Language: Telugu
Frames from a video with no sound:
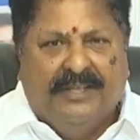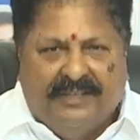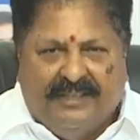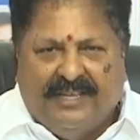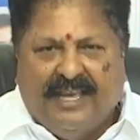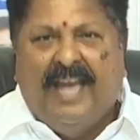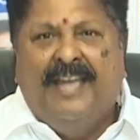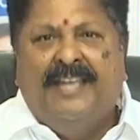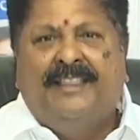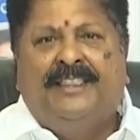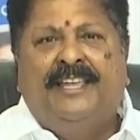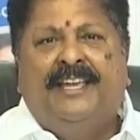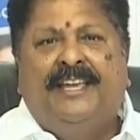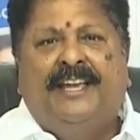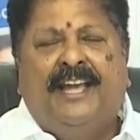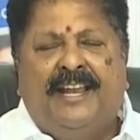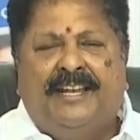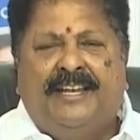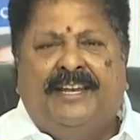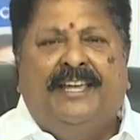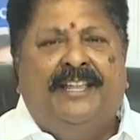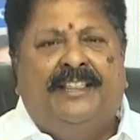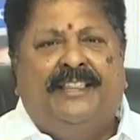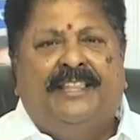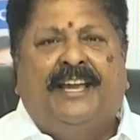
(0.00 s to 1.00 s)
నిజాయితీగా
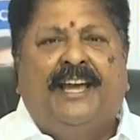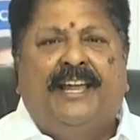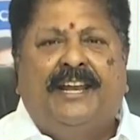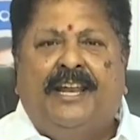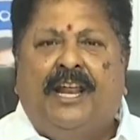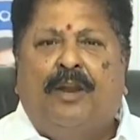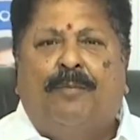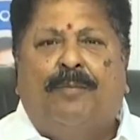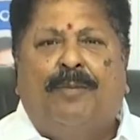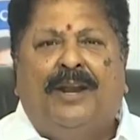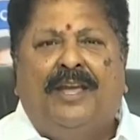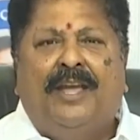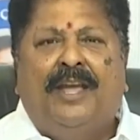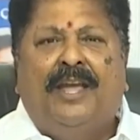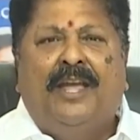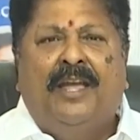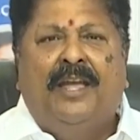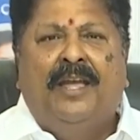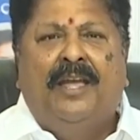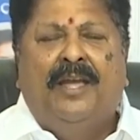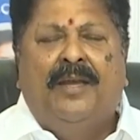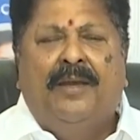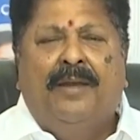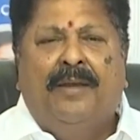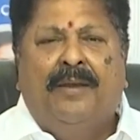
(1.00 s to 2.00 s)
నీతిగా నిలబడే
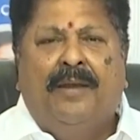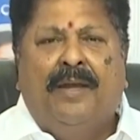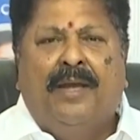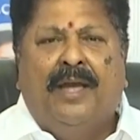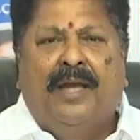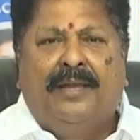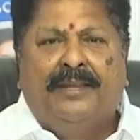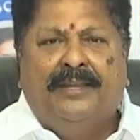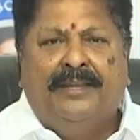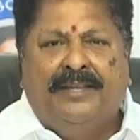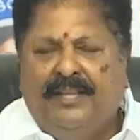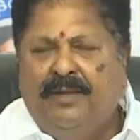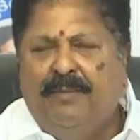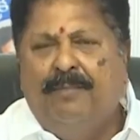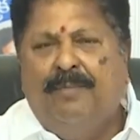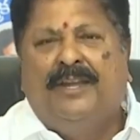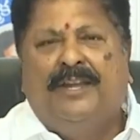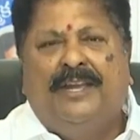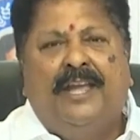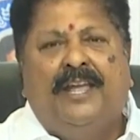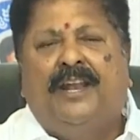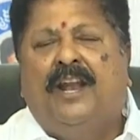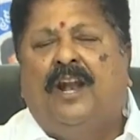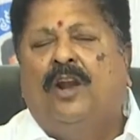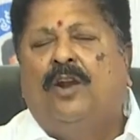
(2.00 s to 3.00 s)
ఇది
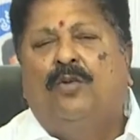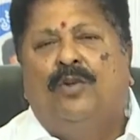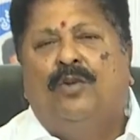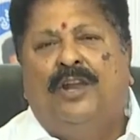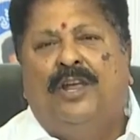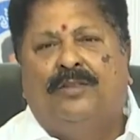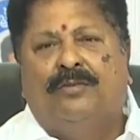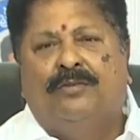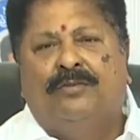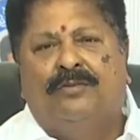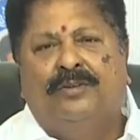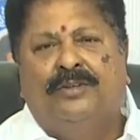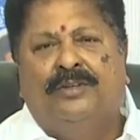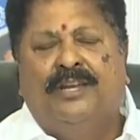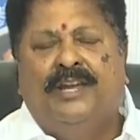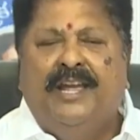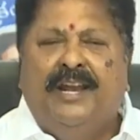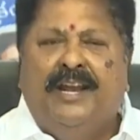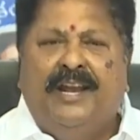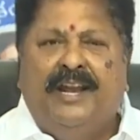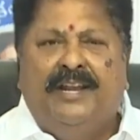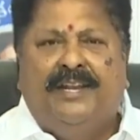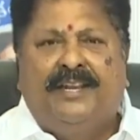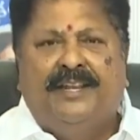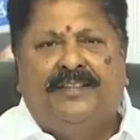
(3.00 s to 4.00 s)
మీకు ఏనాడు లేదు
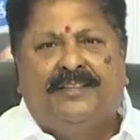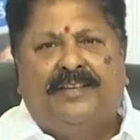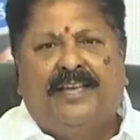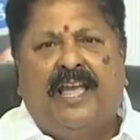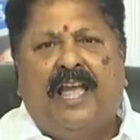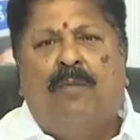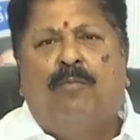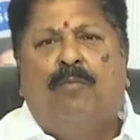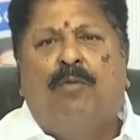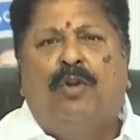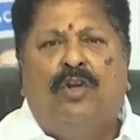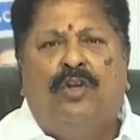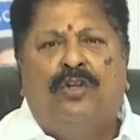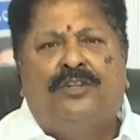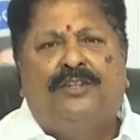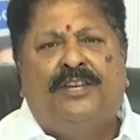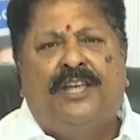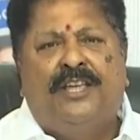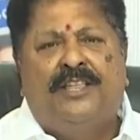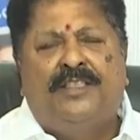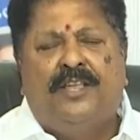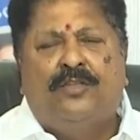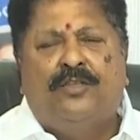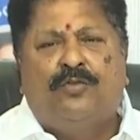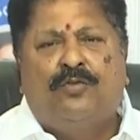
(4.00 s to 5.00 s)
ఏ లేటి స్కామ్లో
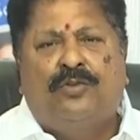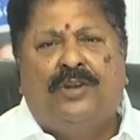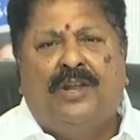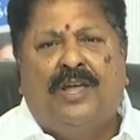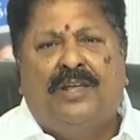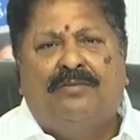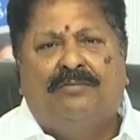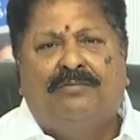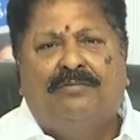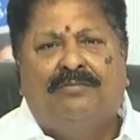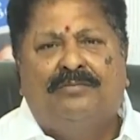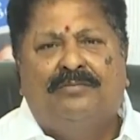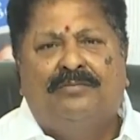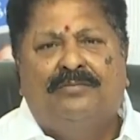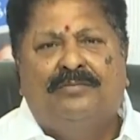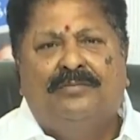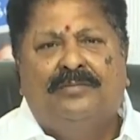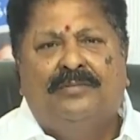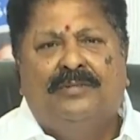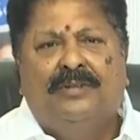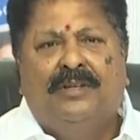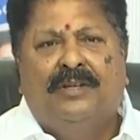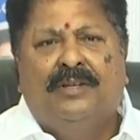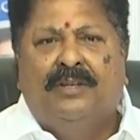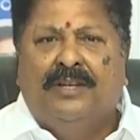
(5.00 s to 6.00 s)
స్టే తెచ్చుకున్నారు
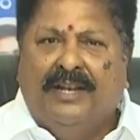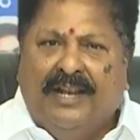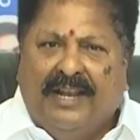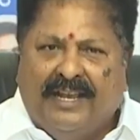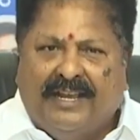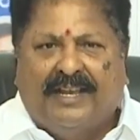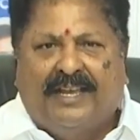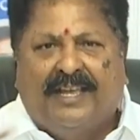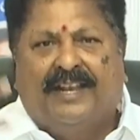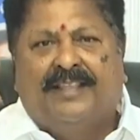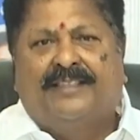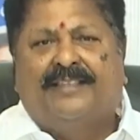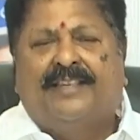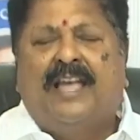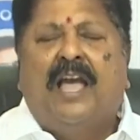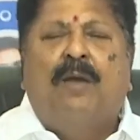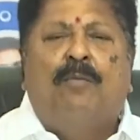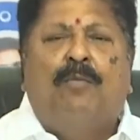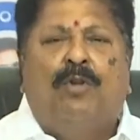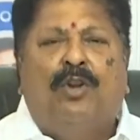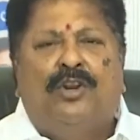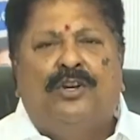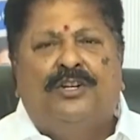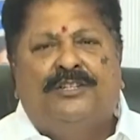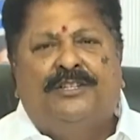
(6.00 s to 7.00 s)
లెక్కర
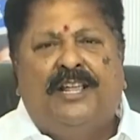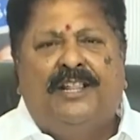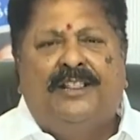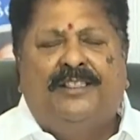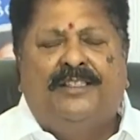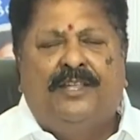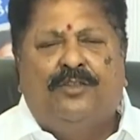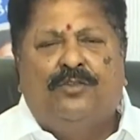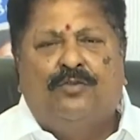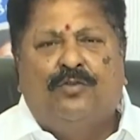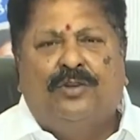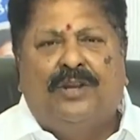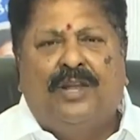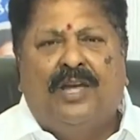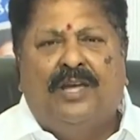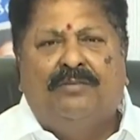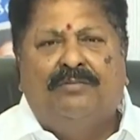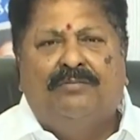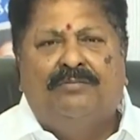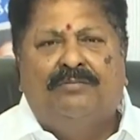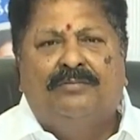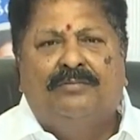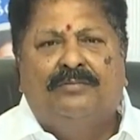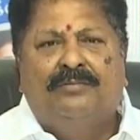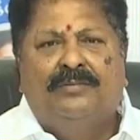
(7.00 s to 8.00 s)
స్కామ్లో స్టేలు
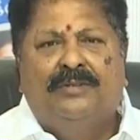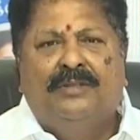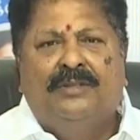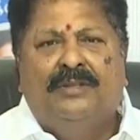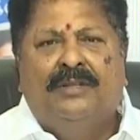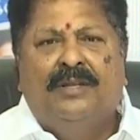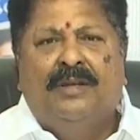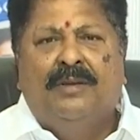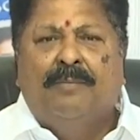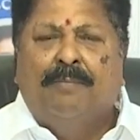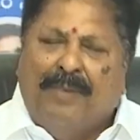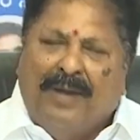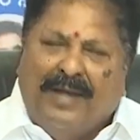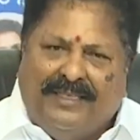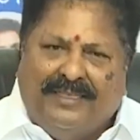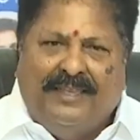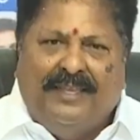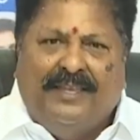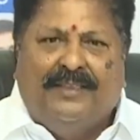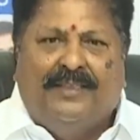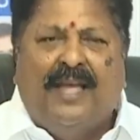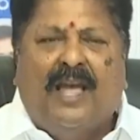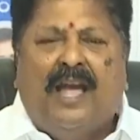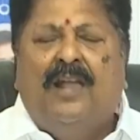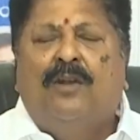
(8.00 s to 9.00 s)
తెచ్చుకున్నారు
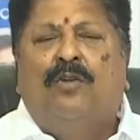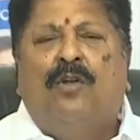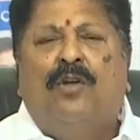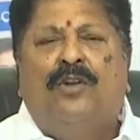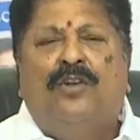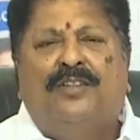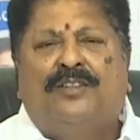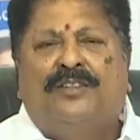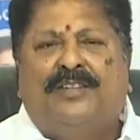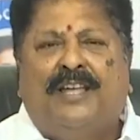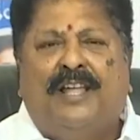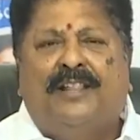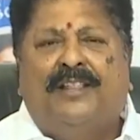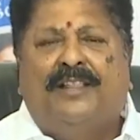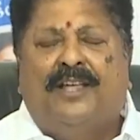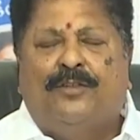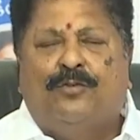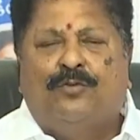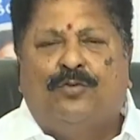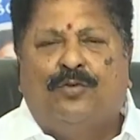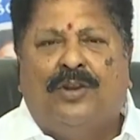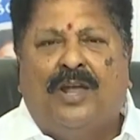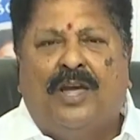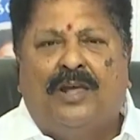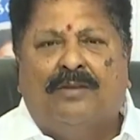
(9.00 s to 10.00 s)
ప్రతి దానిలోనే స్కేల్
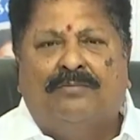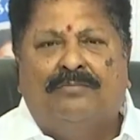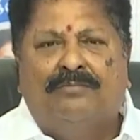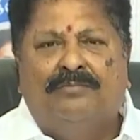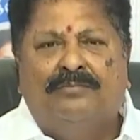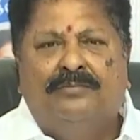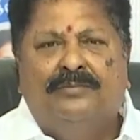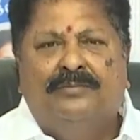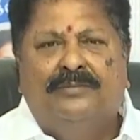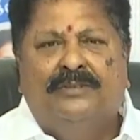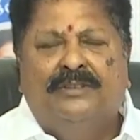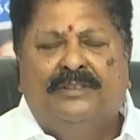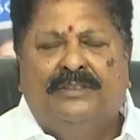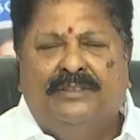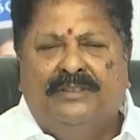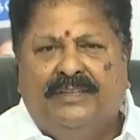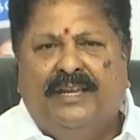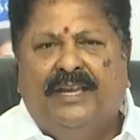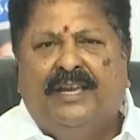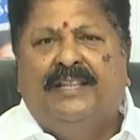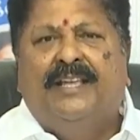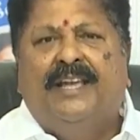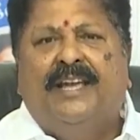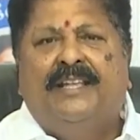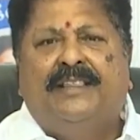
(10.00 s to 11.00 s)
తెచ్చుకున్నారు
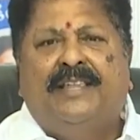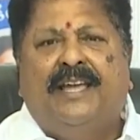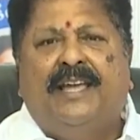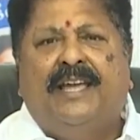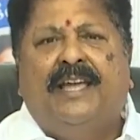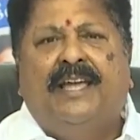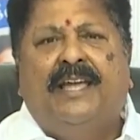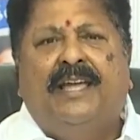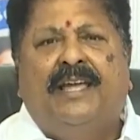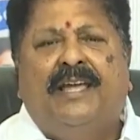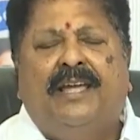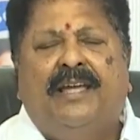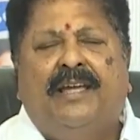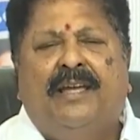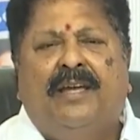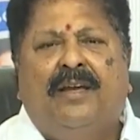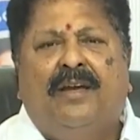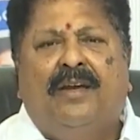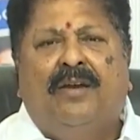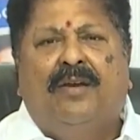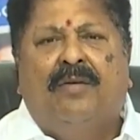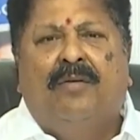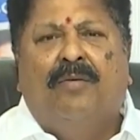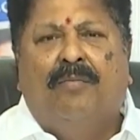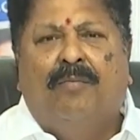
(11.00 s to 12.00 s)
ఏదైతే
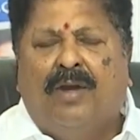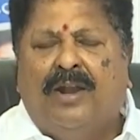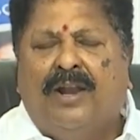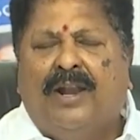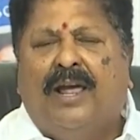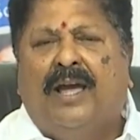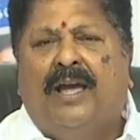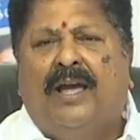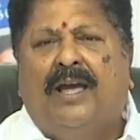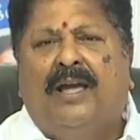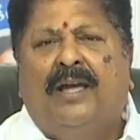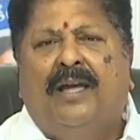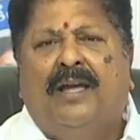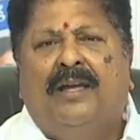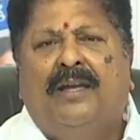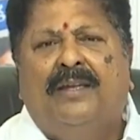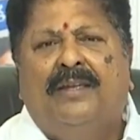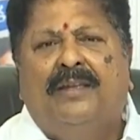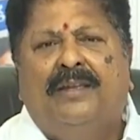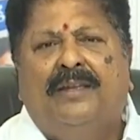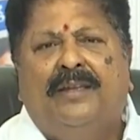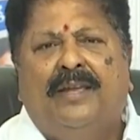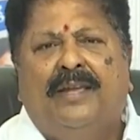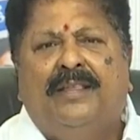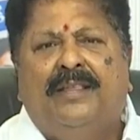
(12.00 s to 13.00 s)
మన
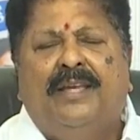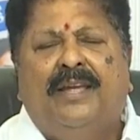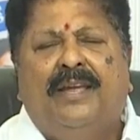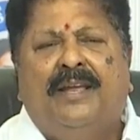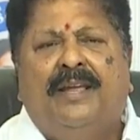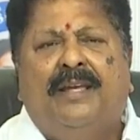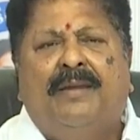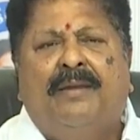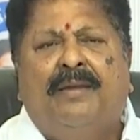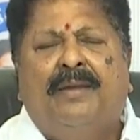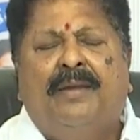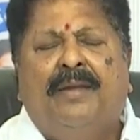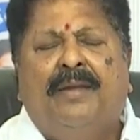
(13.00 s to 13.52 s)
ఏదే